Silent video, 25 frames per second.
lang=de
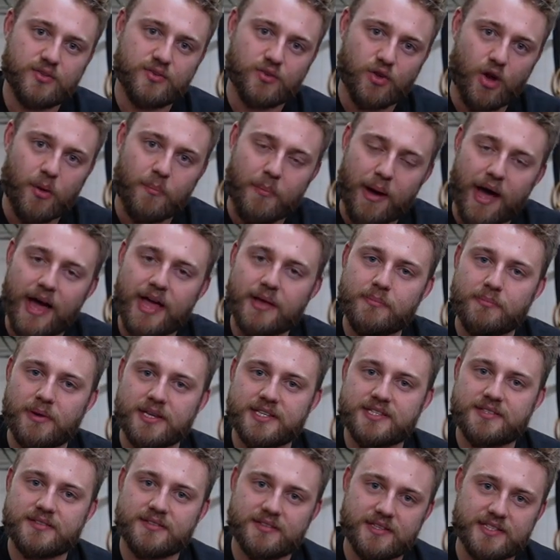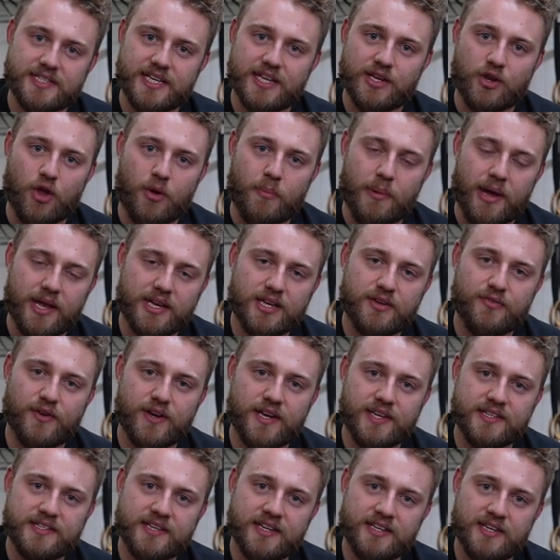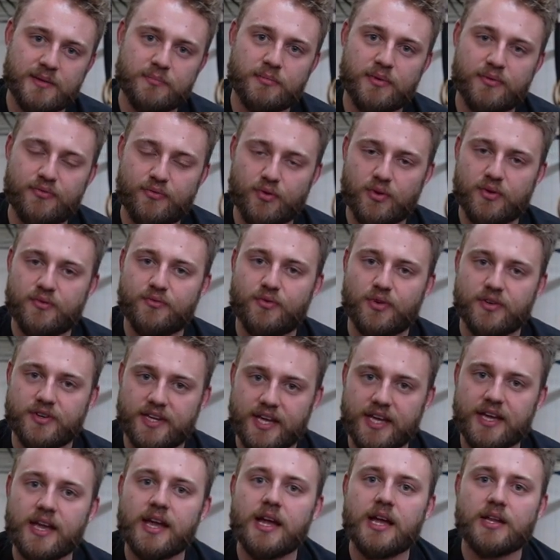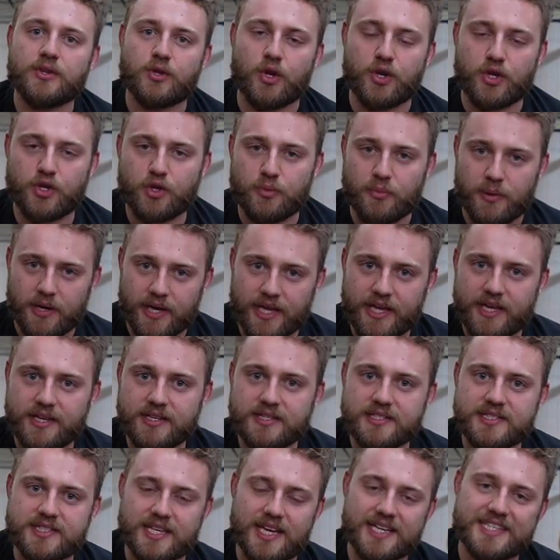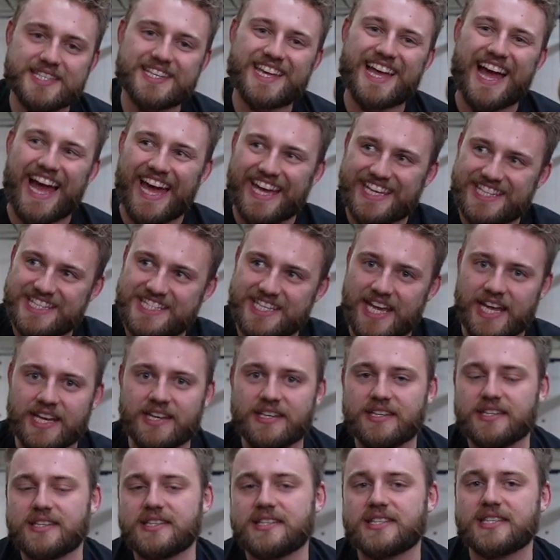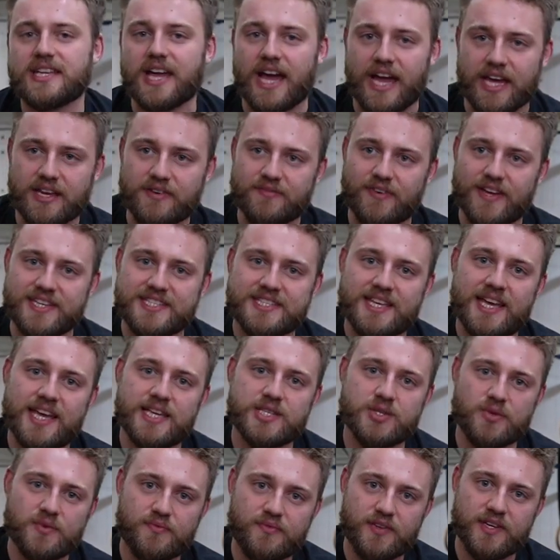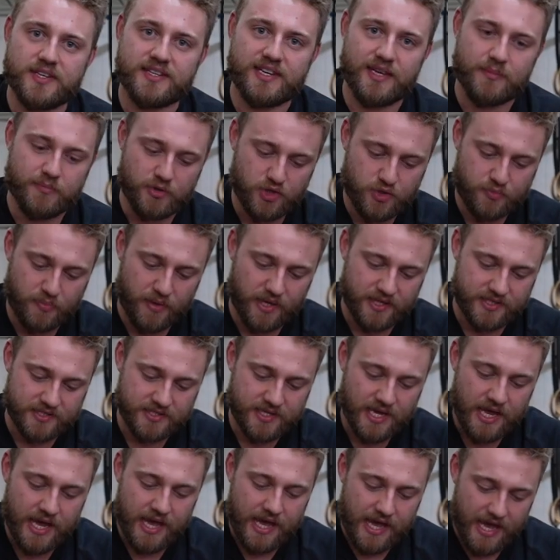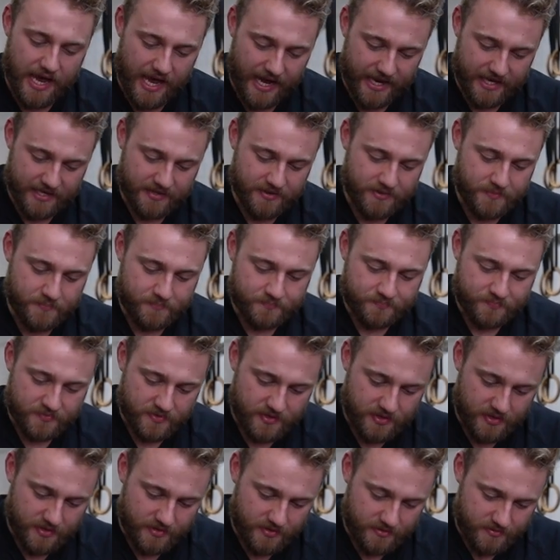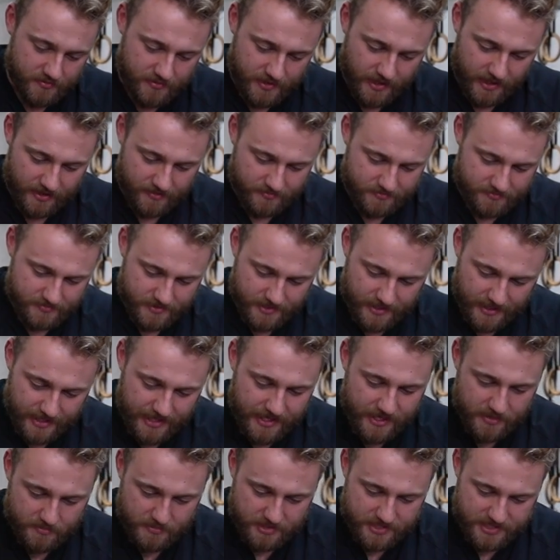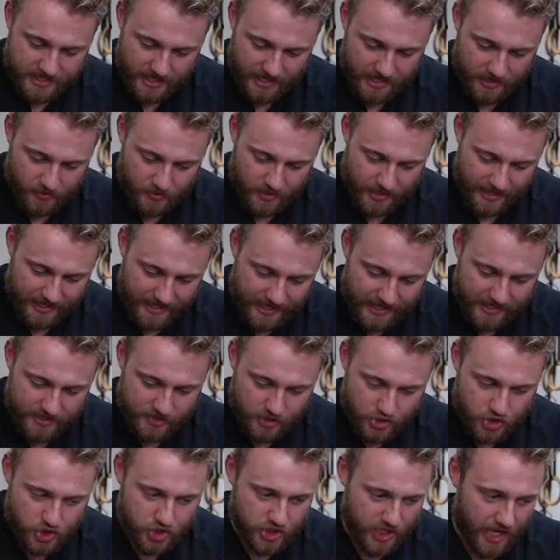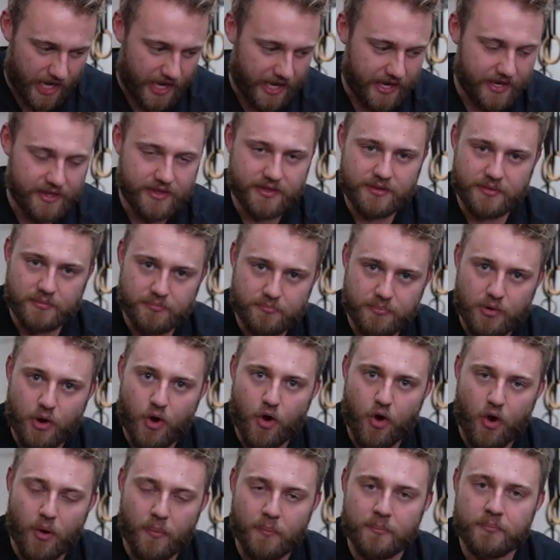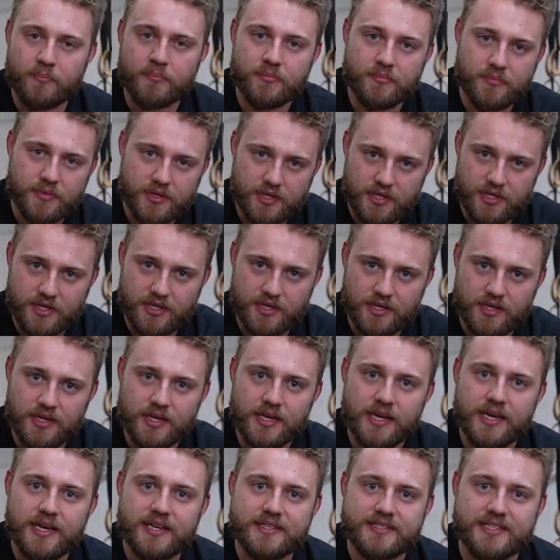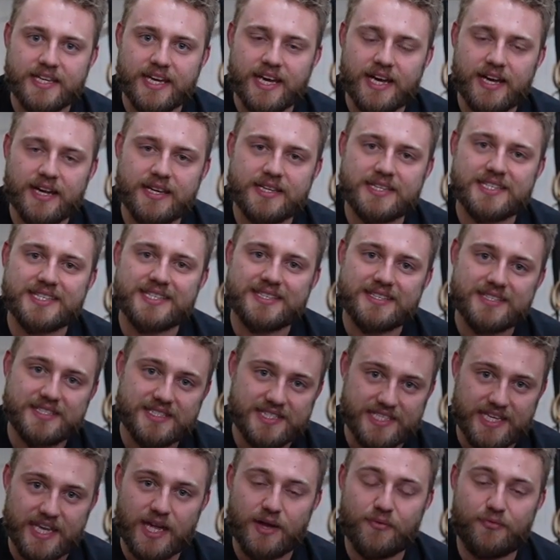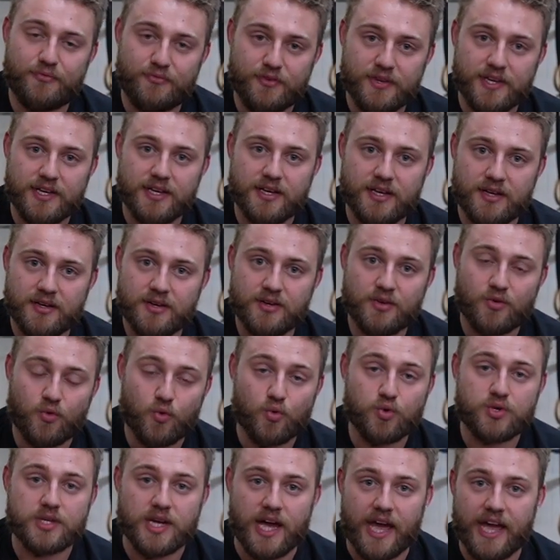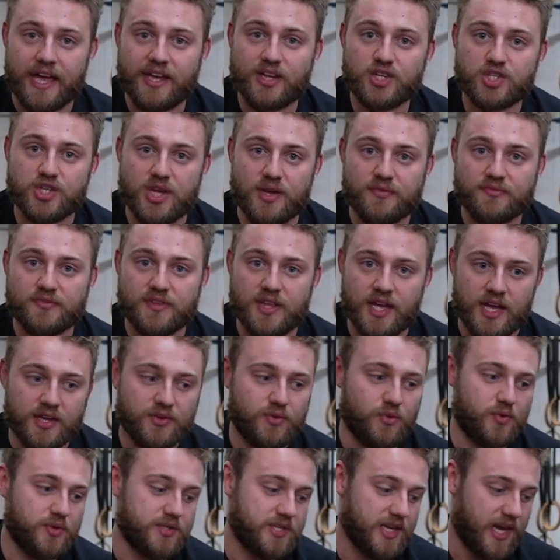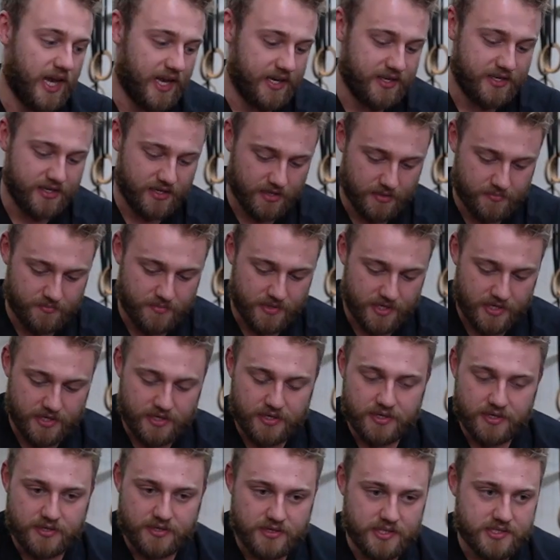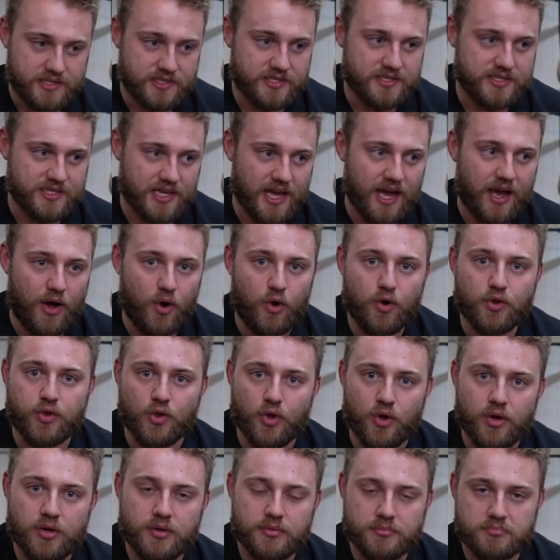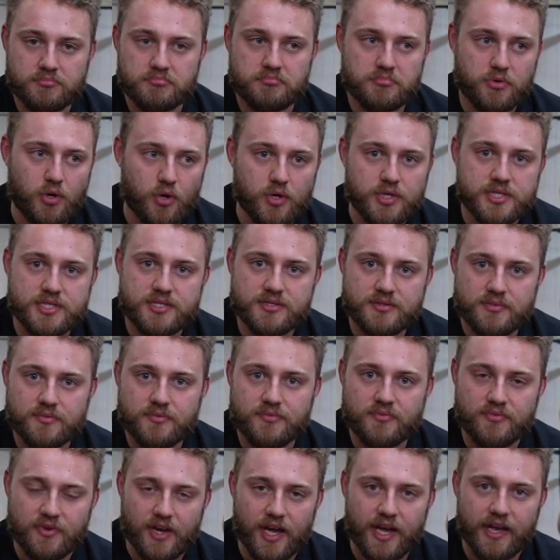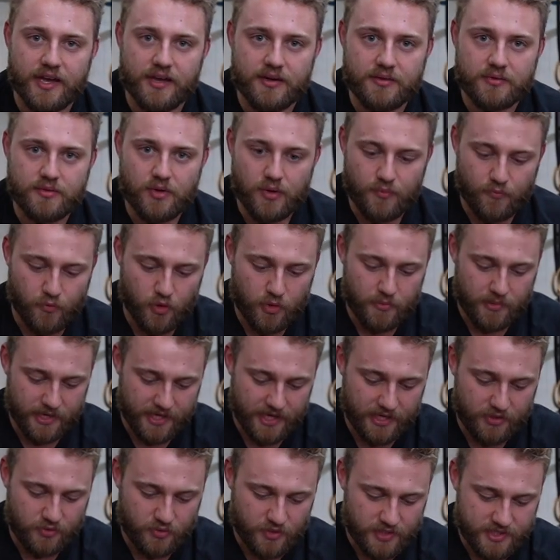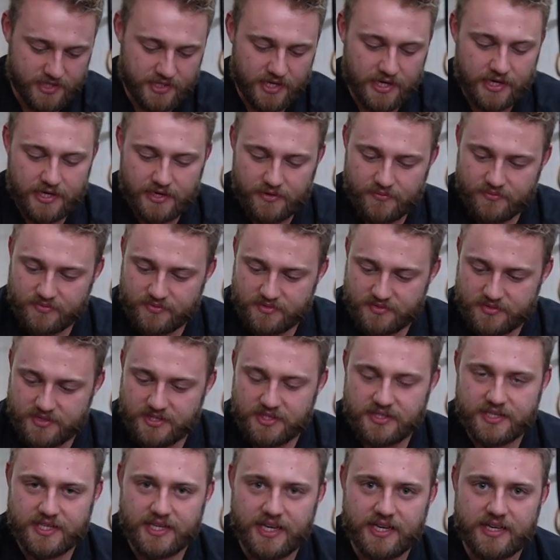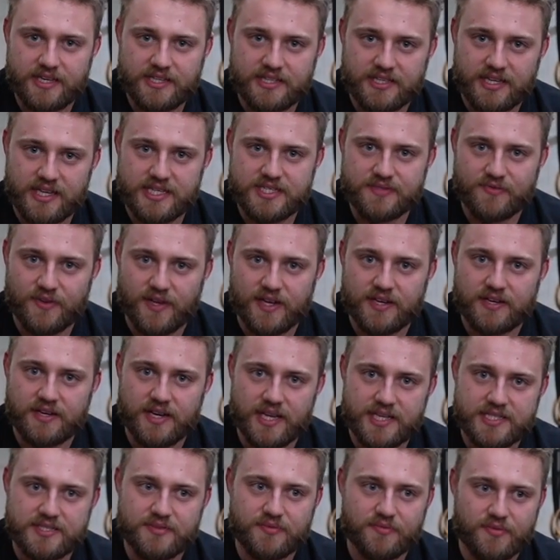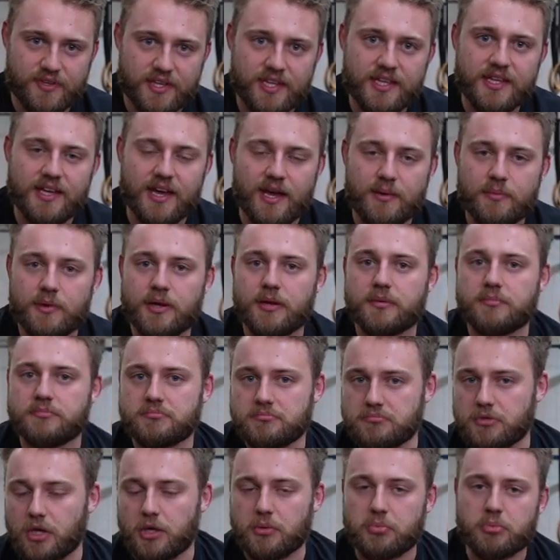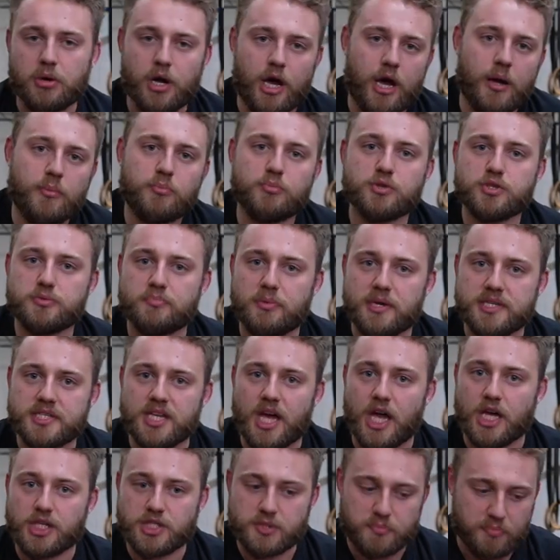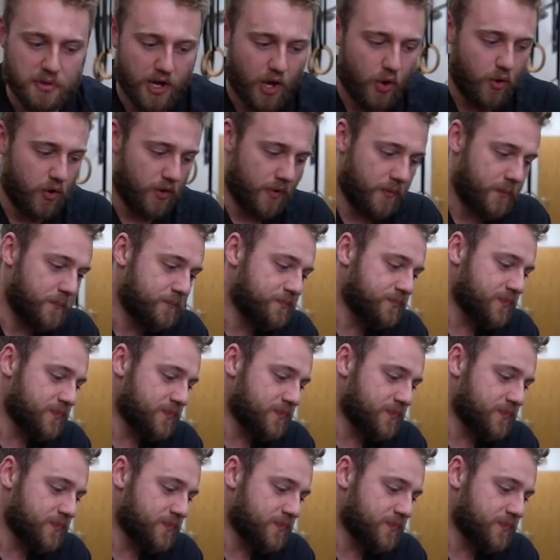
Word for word: normalen, äh, der normalen Qualität im Befüllen von Dingen deutlich überlegen ist, da es kein Sand ist, kein Wasser ist und wir dementsprechend ein ja, Edelmetall oder Edelstahl bekommen hier, der sehr viele gute Eigenschaften hat. Unter anderem ist es ja auch noch rostfrei, obwohl man natürlich die Dinger nicht nass werden lassen will, aber ja, haben es besser als brauchen.